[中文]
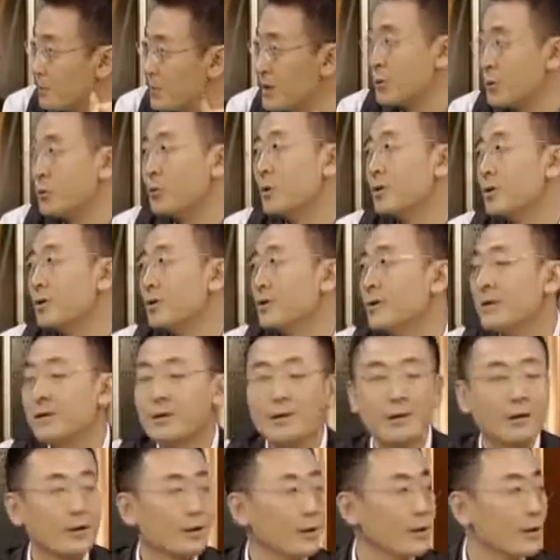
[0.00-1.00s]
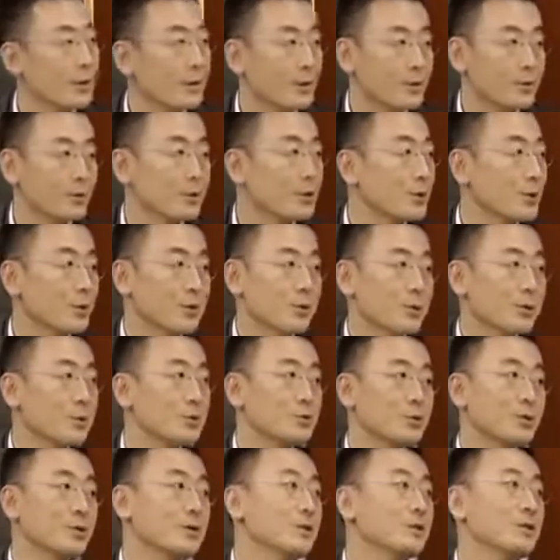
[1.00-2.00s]
命运，雷老师，
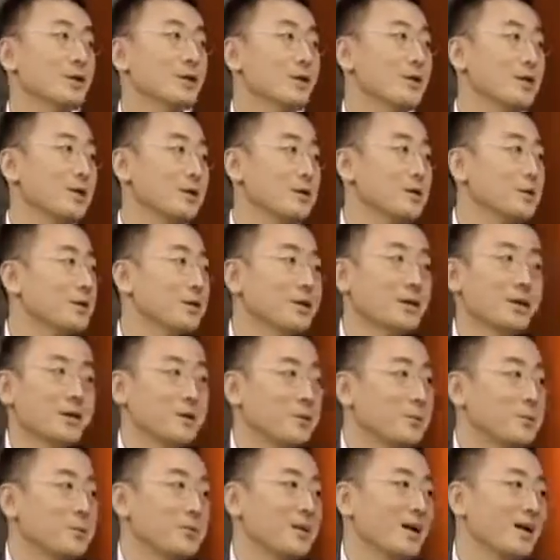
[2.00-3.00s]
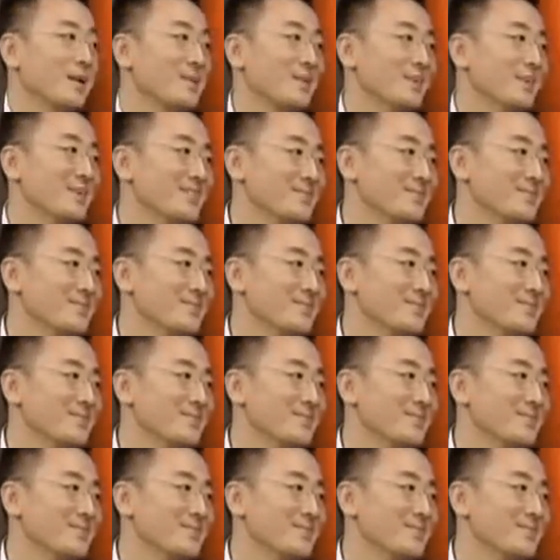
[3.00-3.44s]
我觉得这个你可以跟我们谈